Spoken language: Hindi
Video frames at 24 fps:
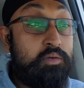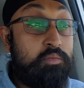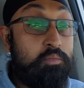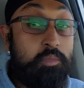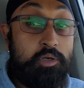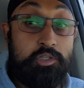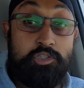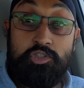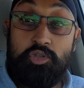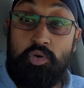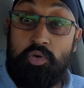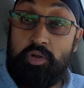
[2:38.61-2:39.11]

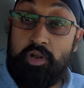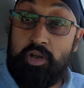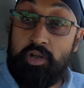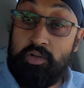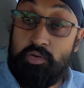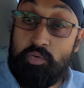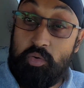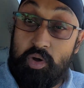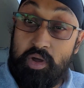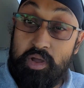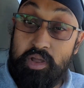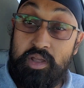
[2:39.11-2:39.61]
बच्चों के
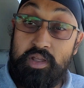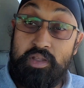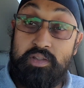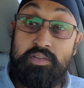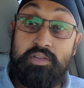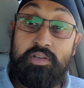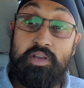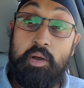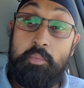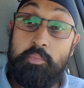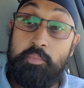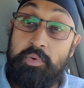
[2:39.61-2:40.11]
टॉयज
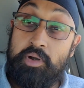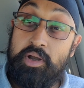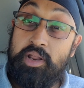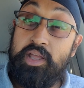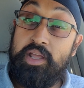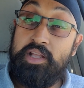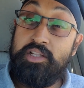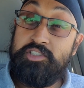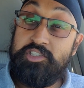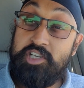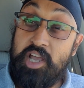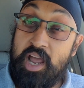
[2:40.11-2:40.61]

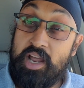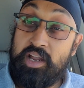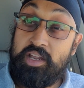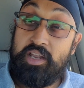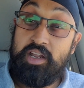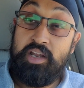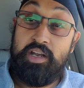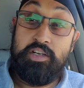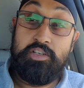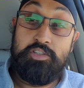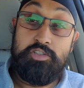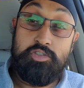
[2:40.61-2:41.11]
कपड़े
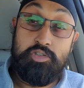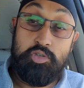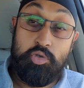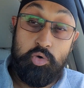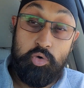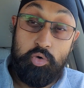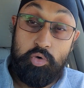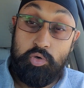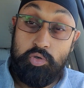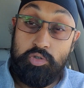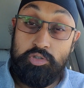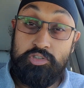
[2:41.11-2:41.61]
जैकेट
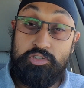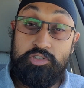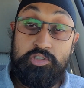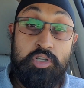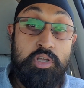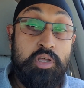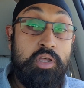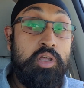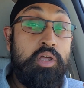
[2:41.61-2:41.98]
शूज